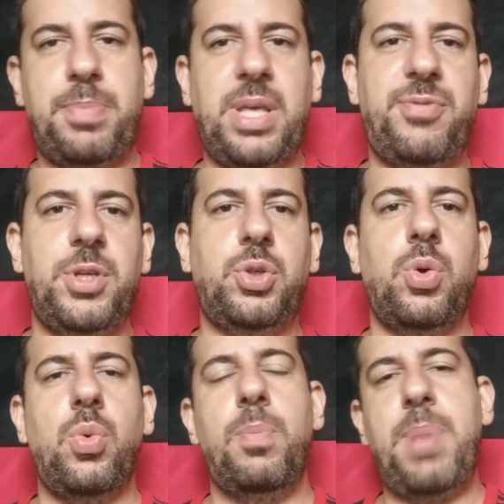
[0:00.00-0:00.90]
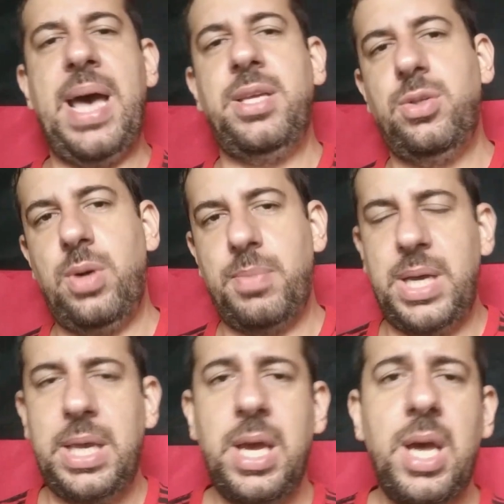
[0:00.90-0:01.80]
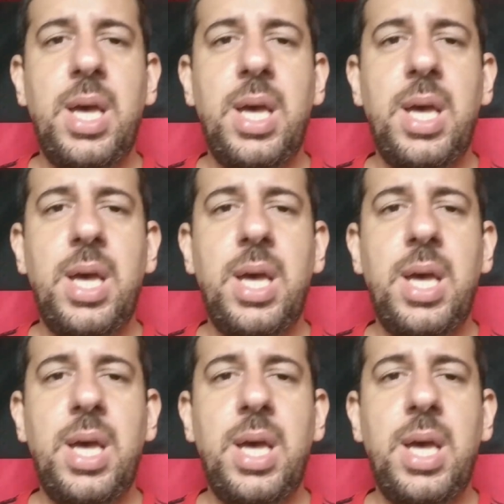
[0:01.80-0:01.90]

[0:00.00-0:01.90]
Porque fechou com o um pai de uma mãe.